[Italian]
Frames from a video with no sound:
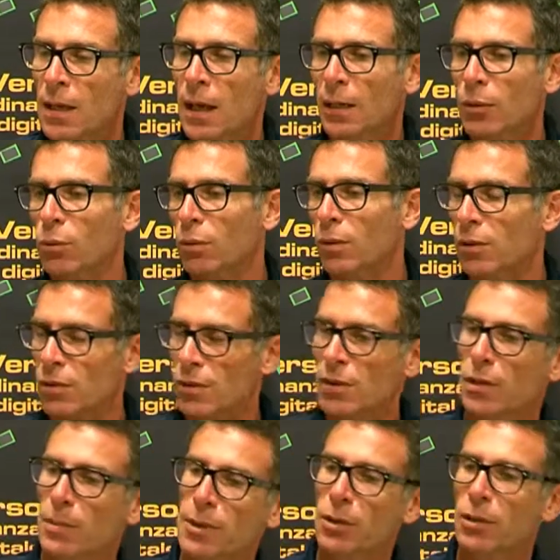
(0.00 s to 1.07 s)
Dunque, il
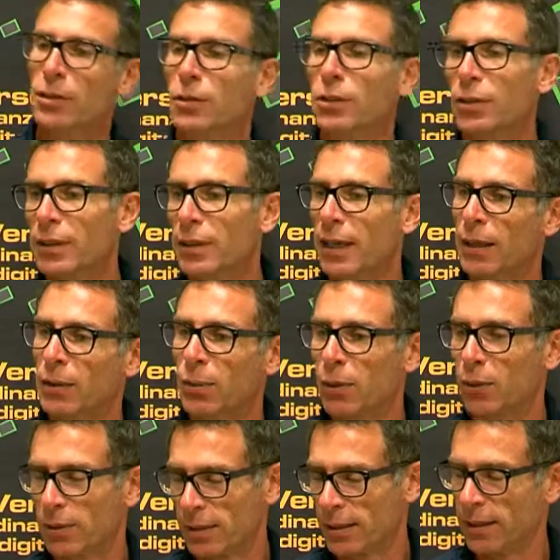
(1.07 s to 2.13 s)
consiglio ai microeditori è
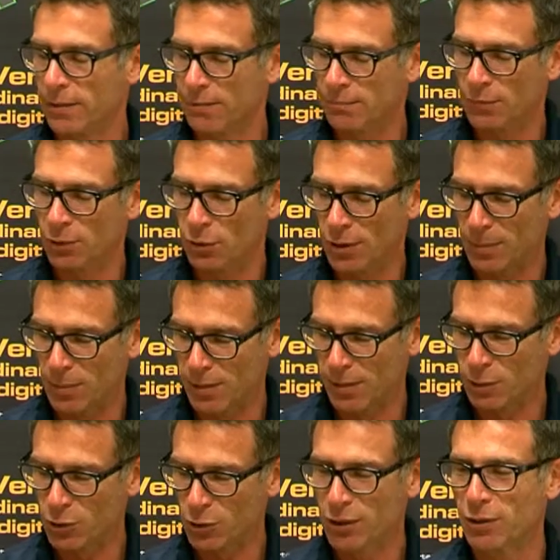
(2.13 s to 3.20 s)
quello che diciamo,
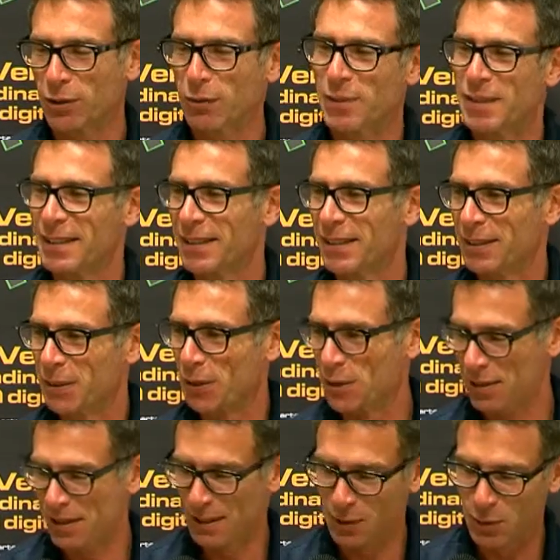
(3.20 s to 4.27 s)
sta uscendo in questi
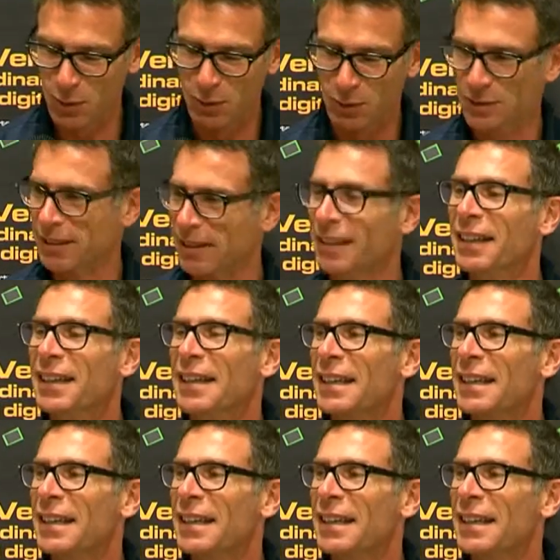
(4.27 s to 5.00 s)
nostri incontri.